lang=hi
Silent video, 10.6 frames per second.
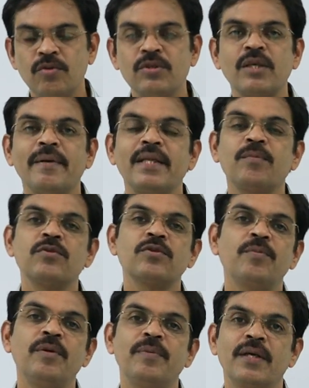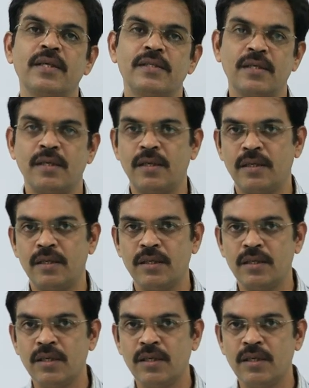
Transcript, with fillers: उसके बाद आपको उसको प्रिपेयर कैसे करना है